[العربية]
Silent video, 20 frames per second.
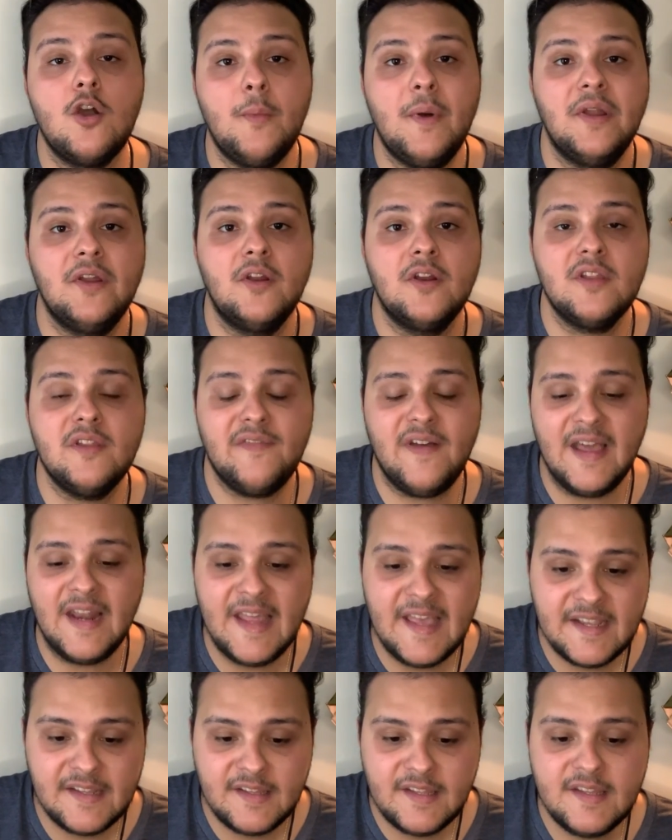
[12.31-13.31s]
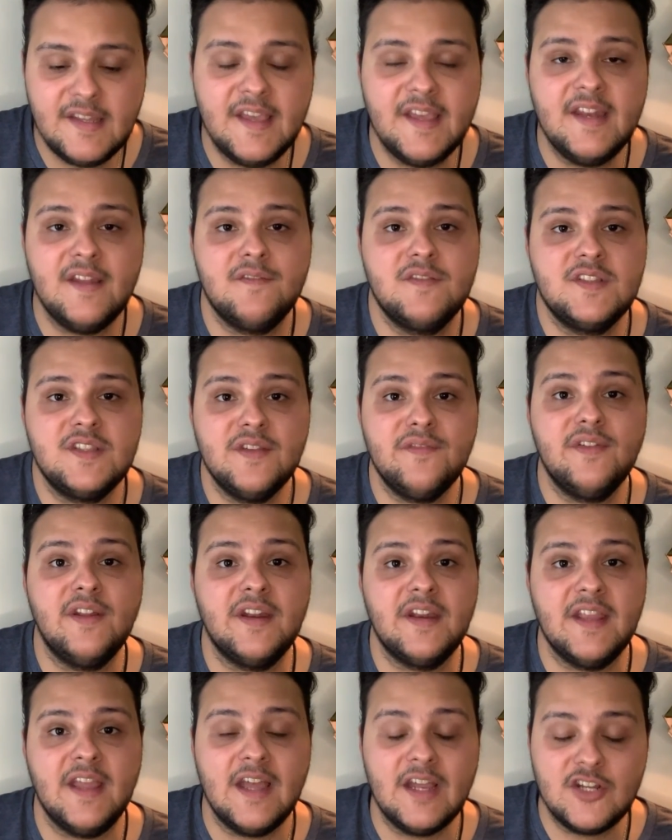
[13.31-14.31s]
النهارده في حلقه جديده هنا في ستيفلر
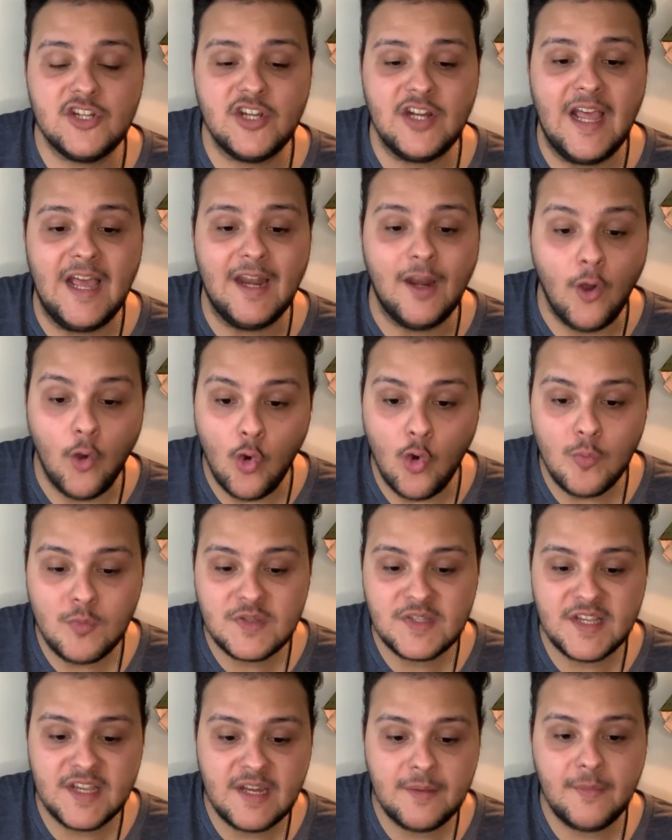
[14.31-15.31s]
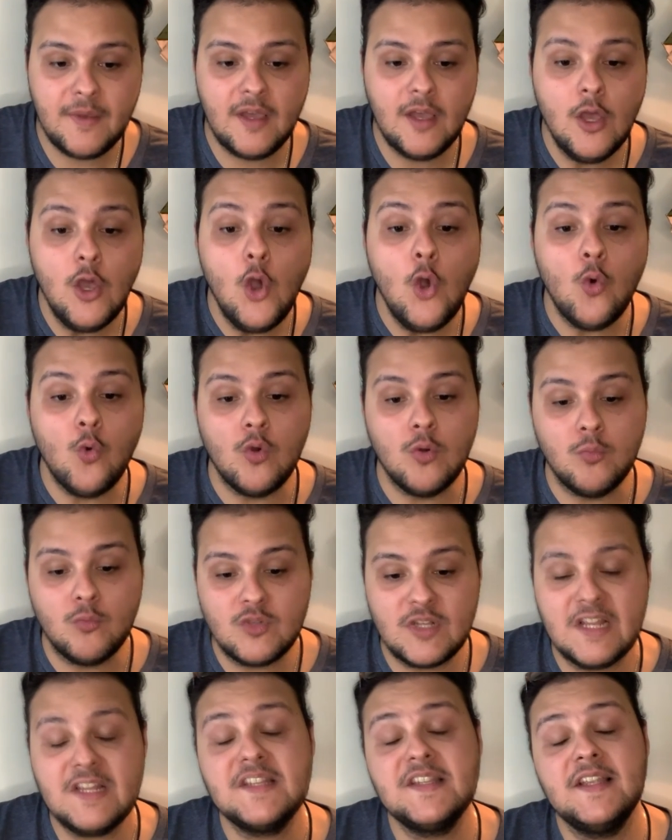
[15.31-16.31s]
رياكشن على هوم سينما
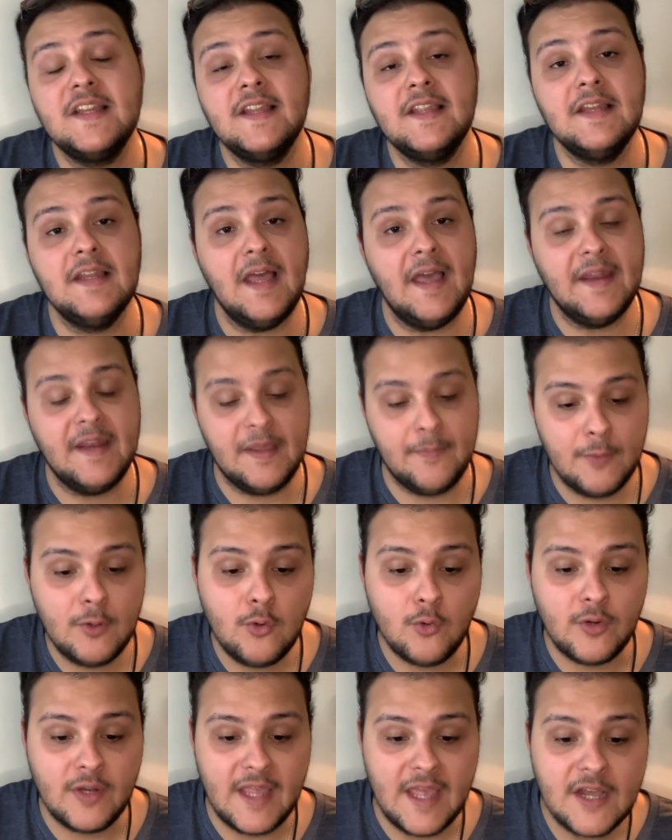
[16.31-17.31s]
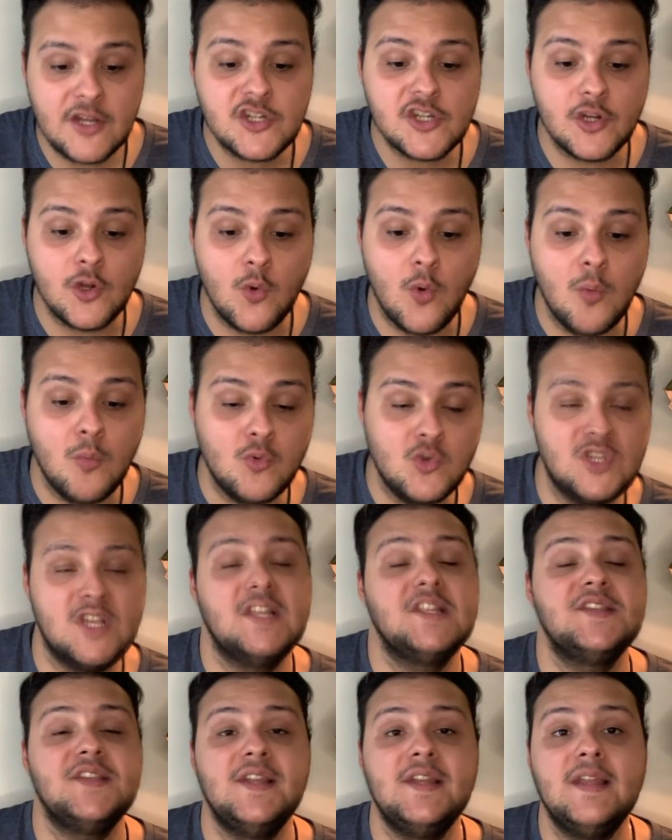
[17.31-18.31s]
والمسلسل اللي هنعمل له رياكشن هو
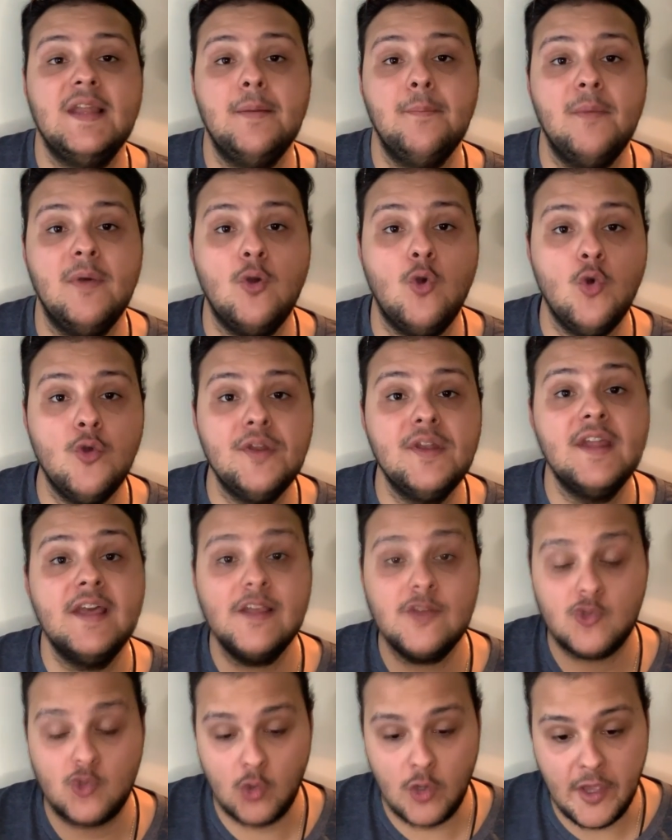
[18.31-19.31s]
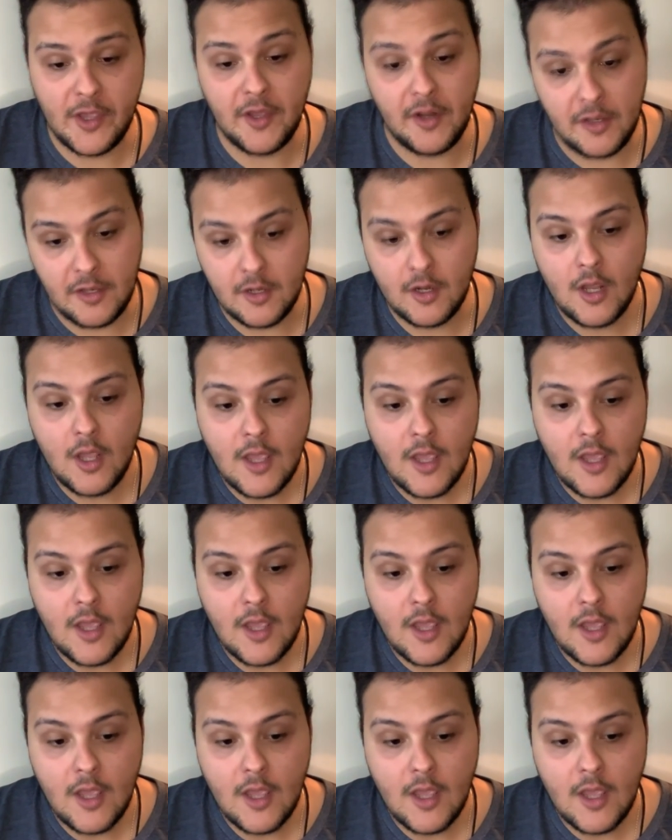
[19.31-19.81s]
مسلسل لما كنا صغيرين